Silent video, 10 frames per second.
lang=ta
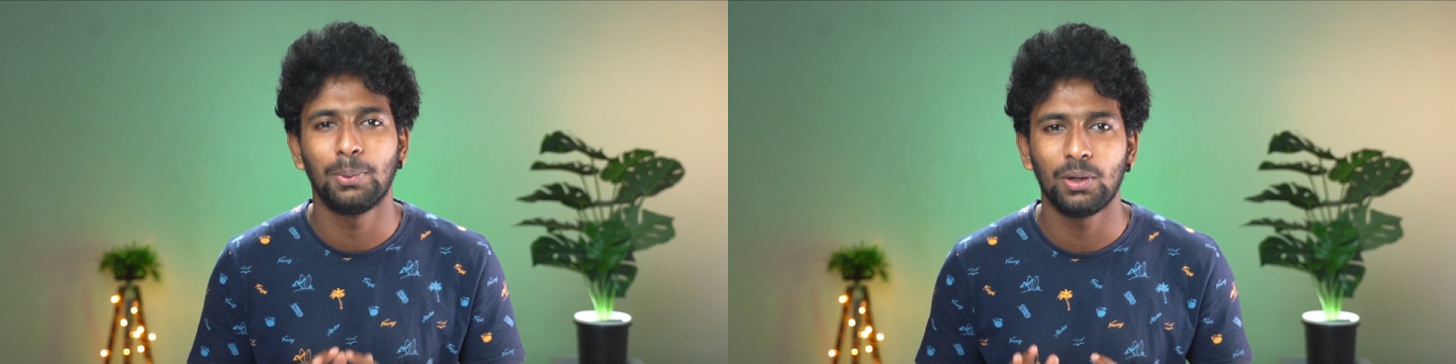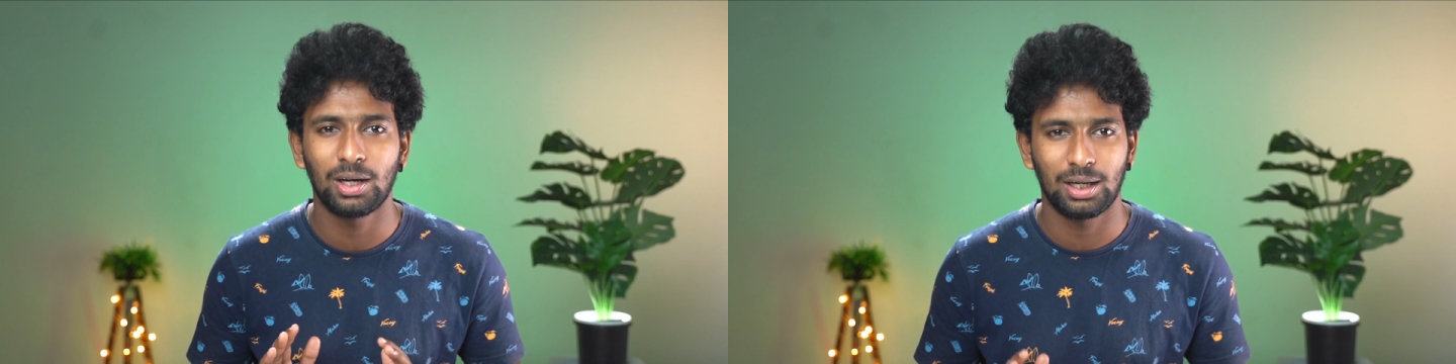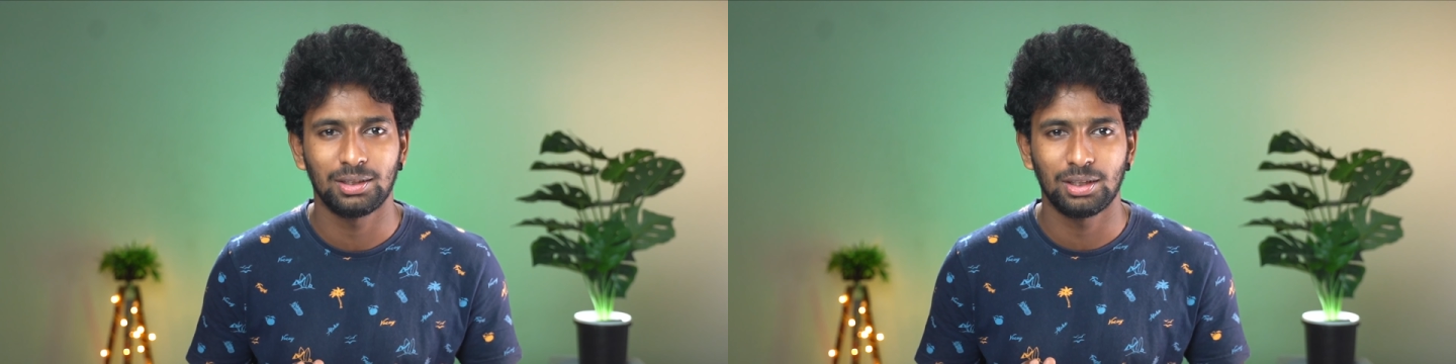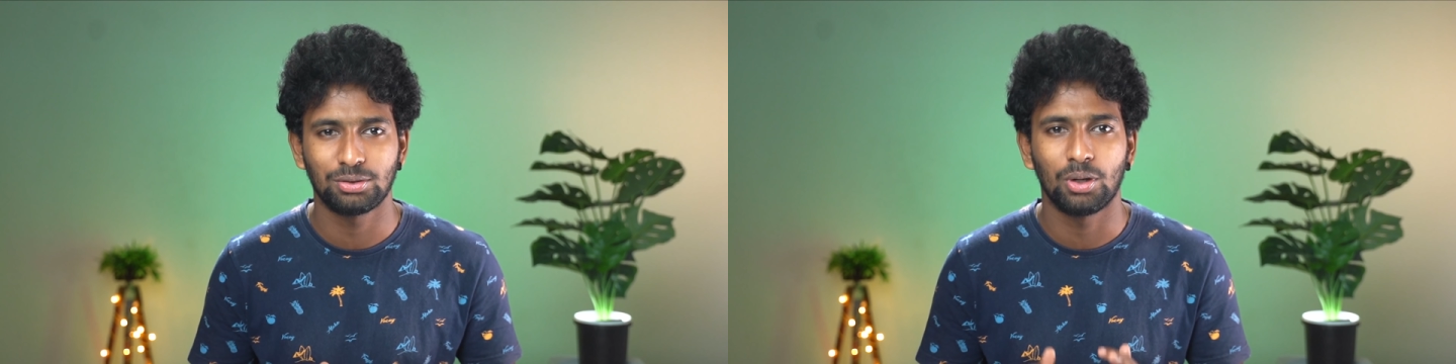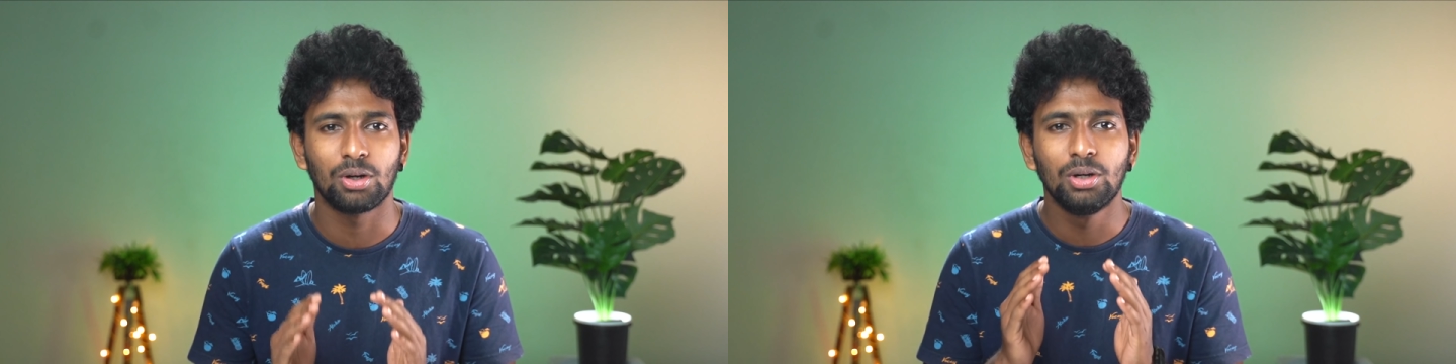போட்டிருக்காங்கன்னு தான்
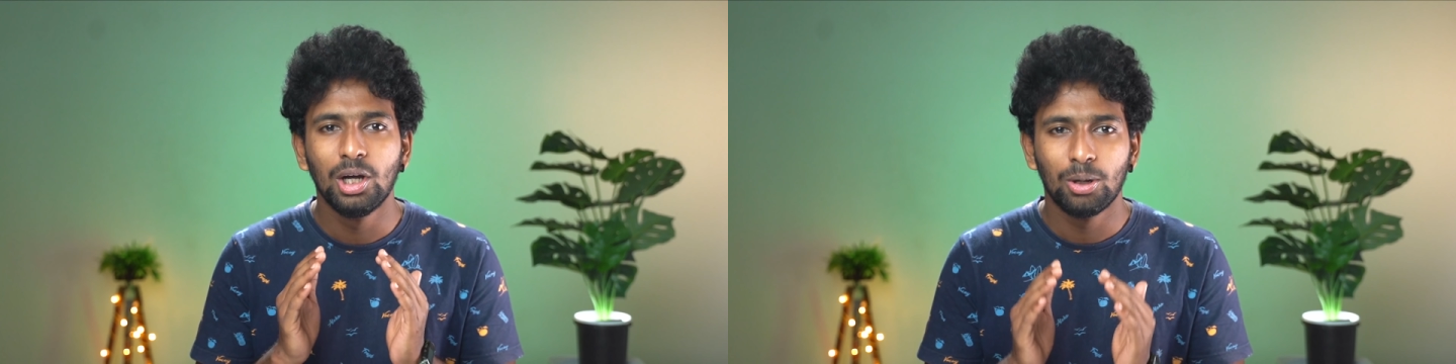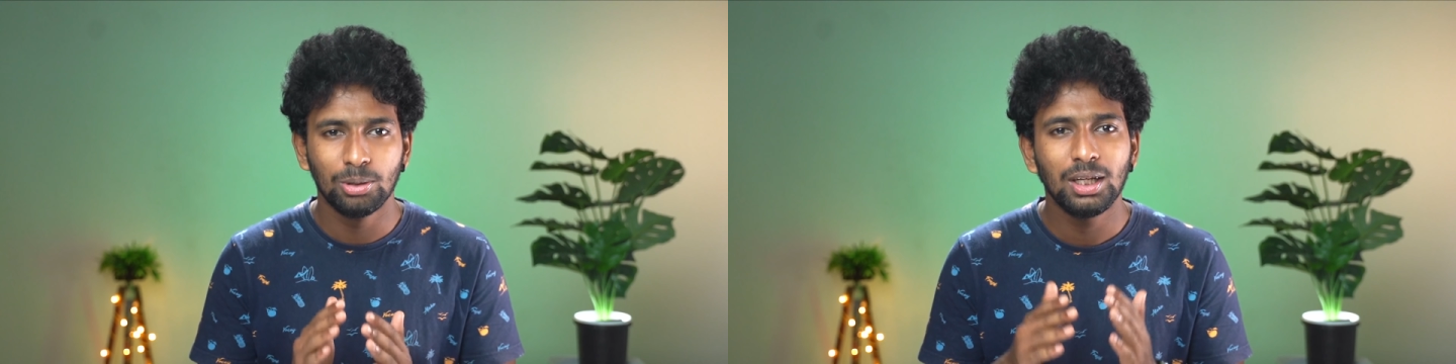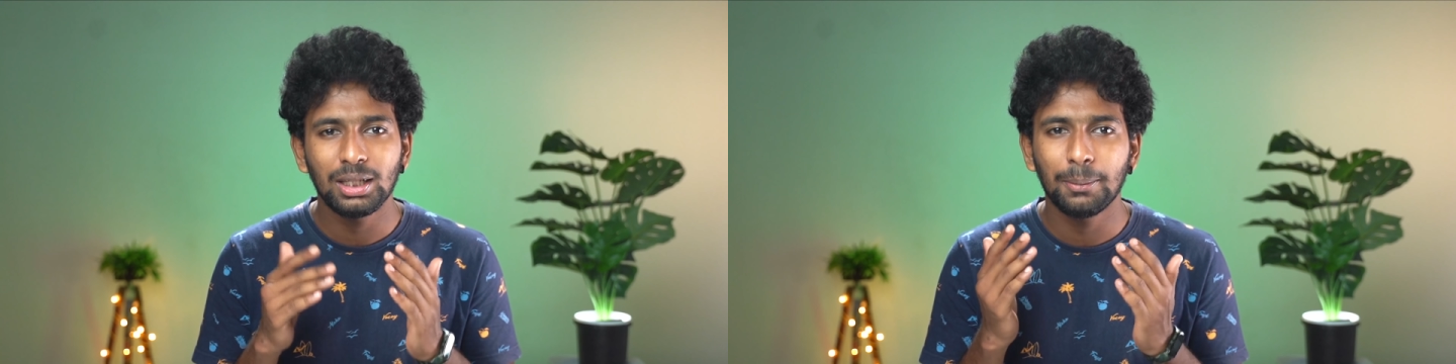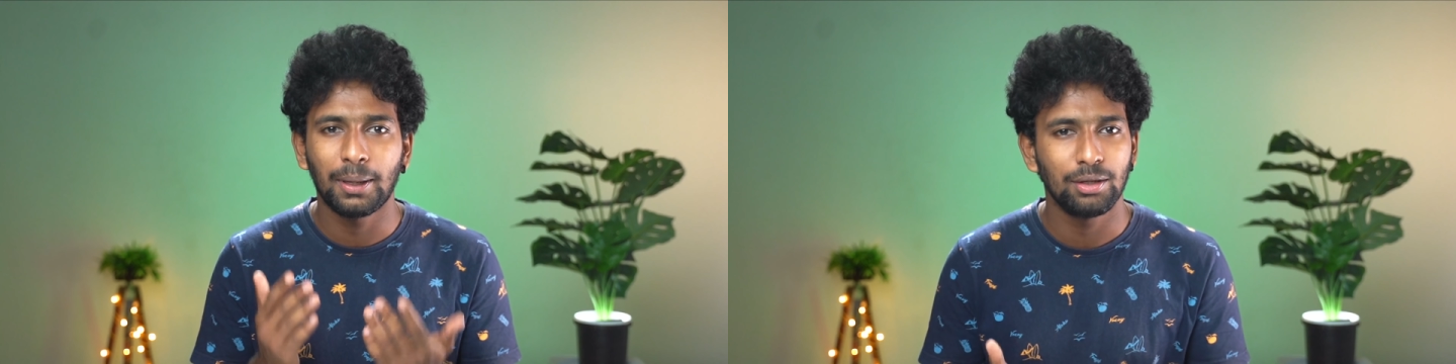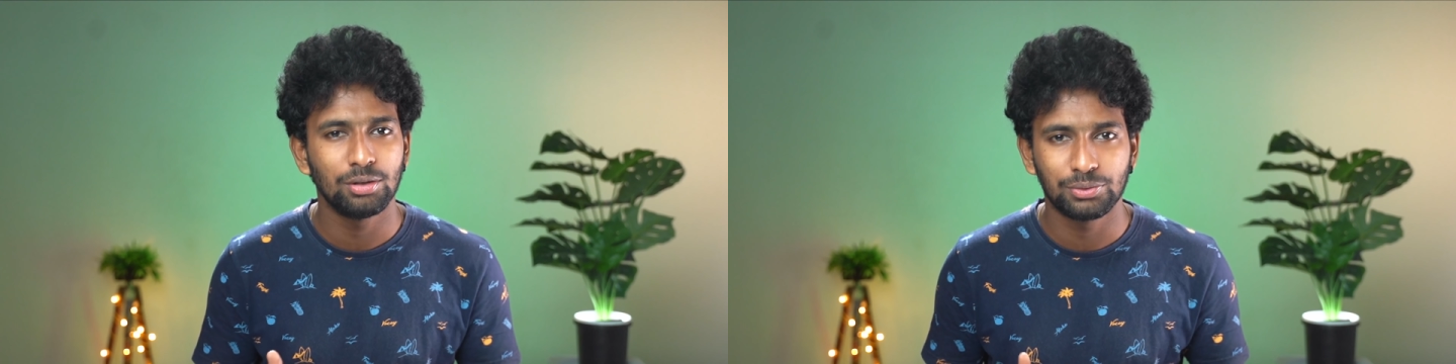சொல்லணும் உதாரணத்துக்கு
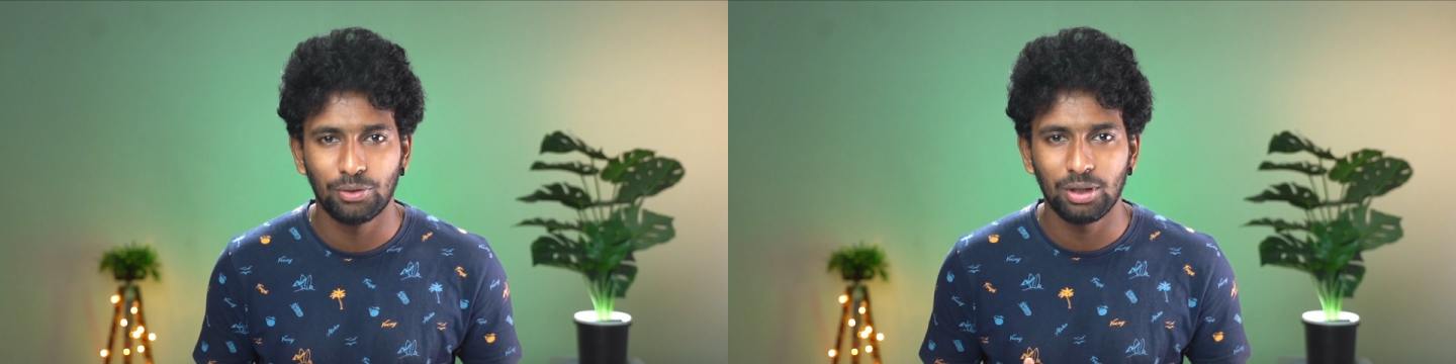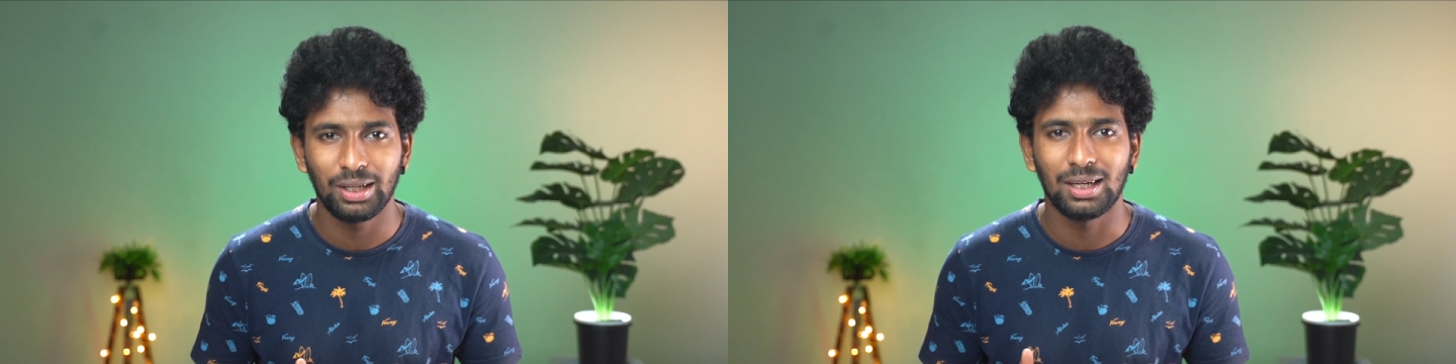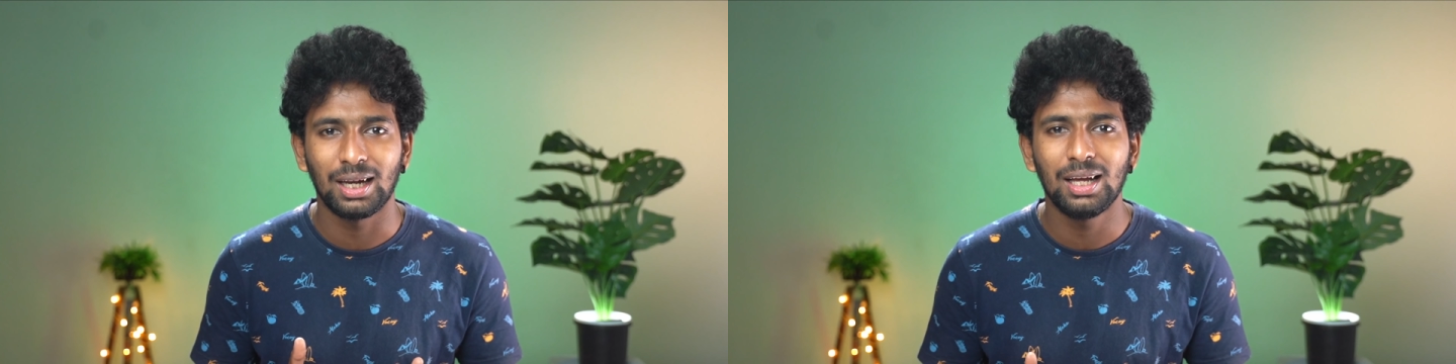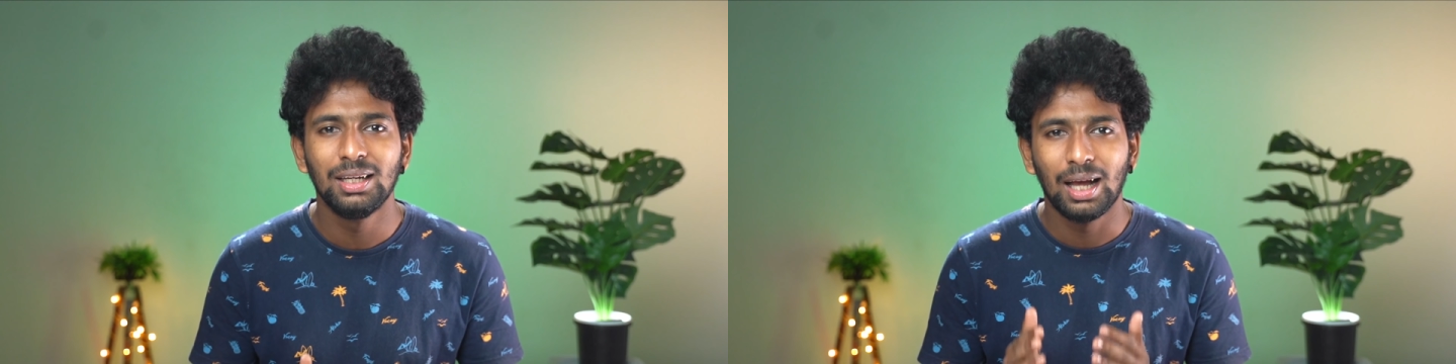இப்போ ஐஓஎஸ் ஃபோர்டீனில்